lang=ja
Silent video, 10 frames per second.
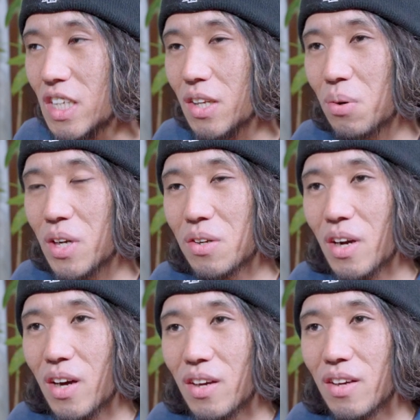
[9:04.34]
車でこれぐ
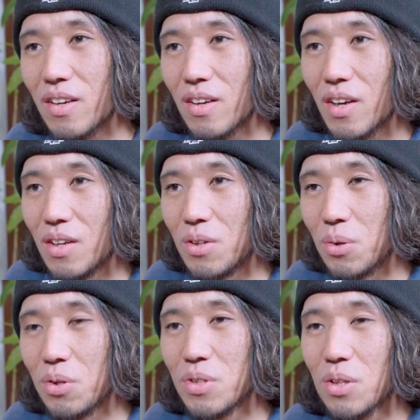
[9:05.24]
らい
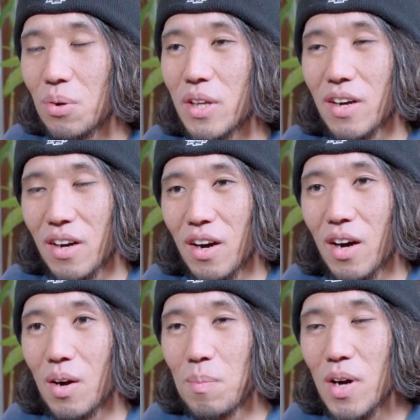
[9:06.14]
余裕で撮れたか
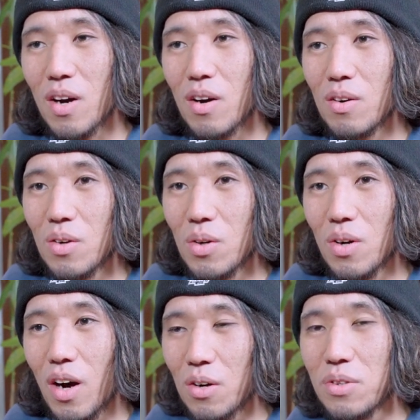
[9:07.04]
ら、ま
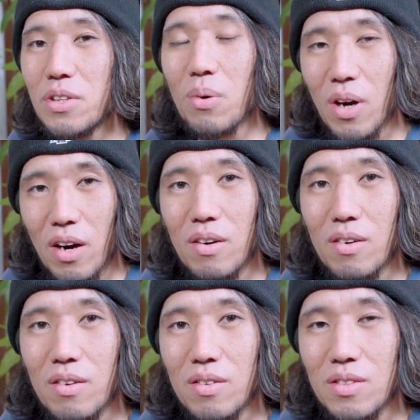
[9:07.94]
あ、歩きとか
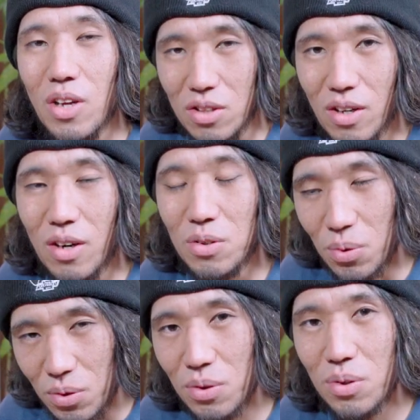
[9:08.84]
だったら
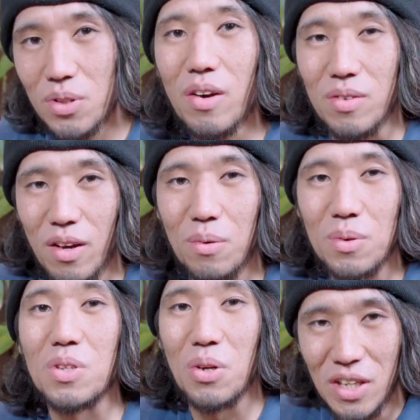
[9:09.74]
余裕だよね
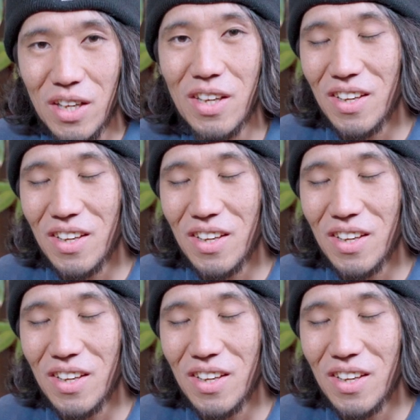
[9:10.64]
本当に